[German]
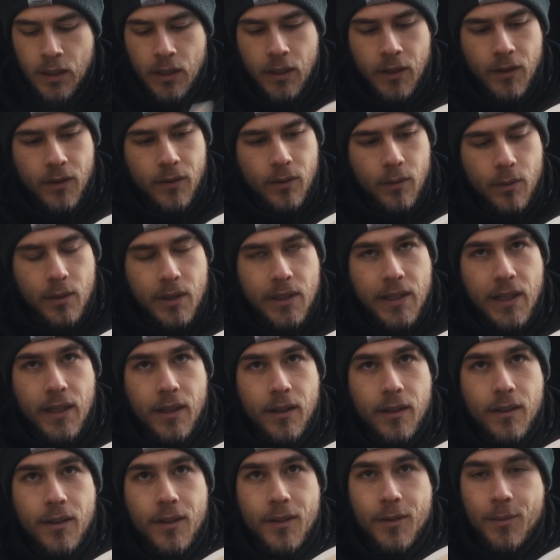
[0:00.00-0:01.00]
Das ist so ein
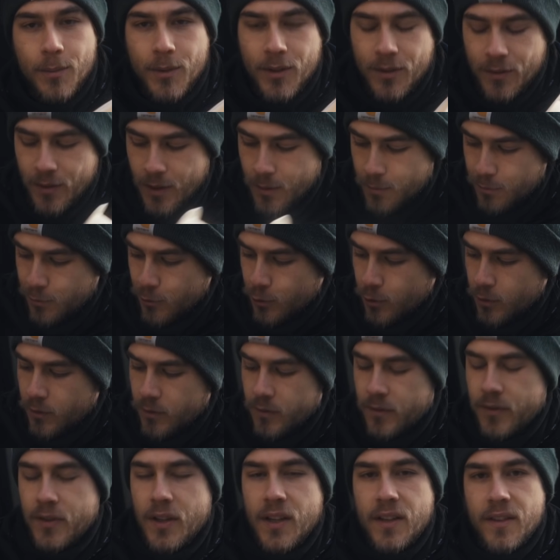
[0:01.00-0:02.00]
Ding, das müssen wir im
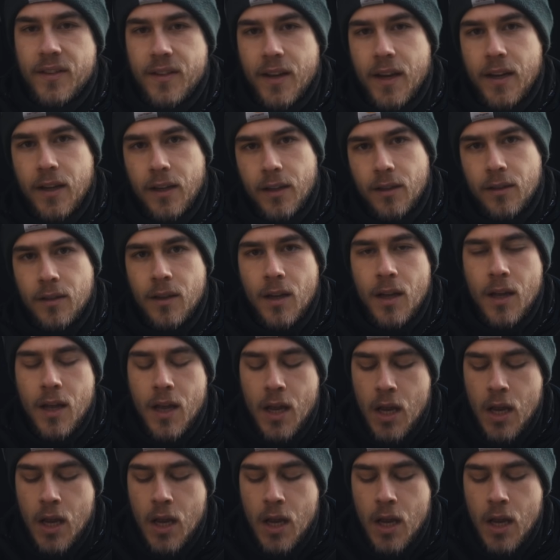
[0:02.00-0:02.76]
Boden versenken.